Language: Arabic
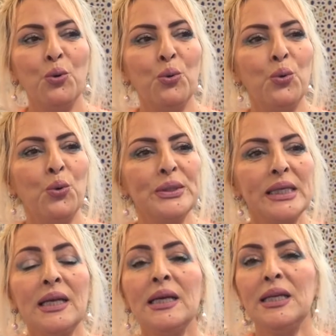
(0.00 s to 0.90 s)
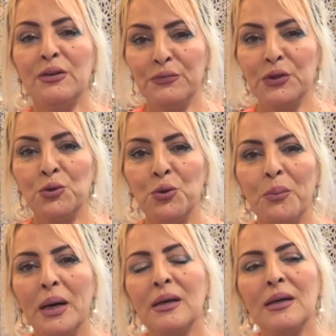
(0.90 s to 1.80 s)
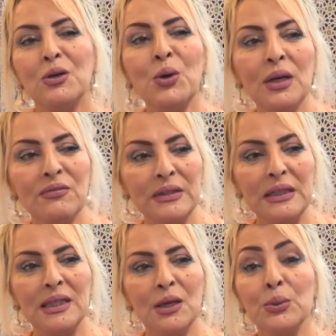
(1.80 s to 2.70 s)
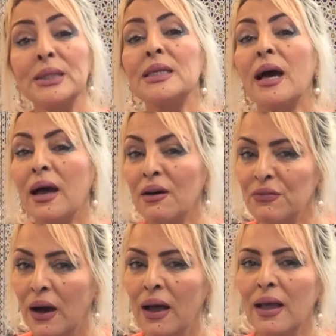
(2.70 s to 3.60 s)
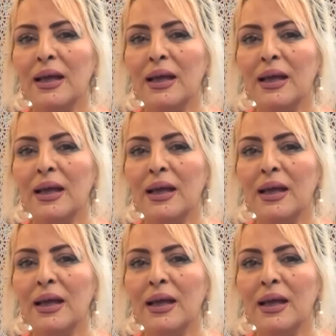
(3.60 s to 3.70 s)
وتنحيي فيكم الروح الفنيه والثقافه